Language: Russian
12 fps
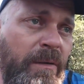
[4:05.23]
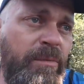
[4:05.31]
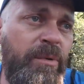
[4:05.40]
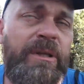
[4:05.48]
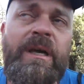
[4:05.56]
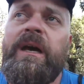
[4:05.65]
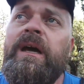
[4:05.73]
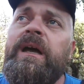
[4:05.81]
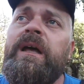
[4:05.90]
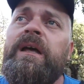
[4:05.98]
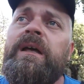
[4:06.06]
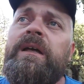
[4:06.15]
Вот.
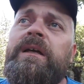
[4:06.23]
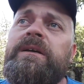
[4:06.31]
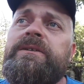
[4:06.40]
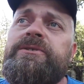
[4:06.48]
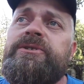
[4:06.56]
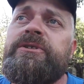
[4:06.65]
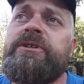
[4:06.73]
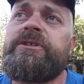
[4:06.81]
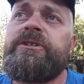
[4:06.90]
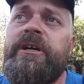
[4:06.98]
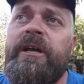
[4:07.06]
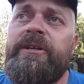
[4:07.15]
Значит,
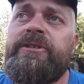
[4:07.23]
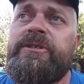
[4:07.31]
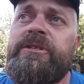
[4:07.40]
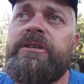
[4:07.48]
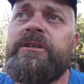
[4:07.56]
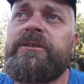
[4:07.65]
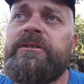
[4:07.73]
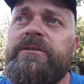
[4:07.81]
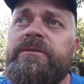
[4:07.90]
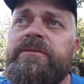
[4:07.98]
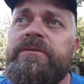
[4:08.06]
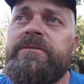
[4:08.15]
категорически
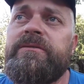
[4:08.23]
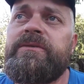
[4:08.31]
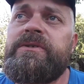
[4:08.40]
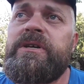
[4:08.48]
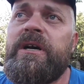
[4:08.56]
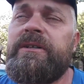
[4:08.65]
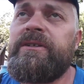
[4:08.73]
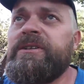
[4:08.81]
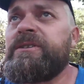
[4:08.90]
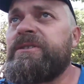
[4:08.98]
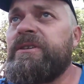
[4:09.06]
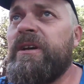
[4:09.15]
за
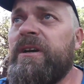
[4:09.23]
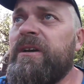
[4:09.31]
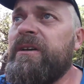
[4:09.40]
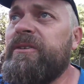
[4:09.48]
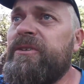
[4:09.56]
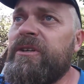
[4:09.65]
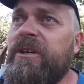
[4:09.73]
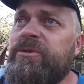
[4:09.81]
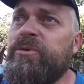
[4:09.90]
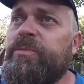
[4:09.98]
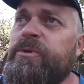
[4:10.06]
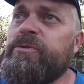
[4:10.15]
отъезд я не радую.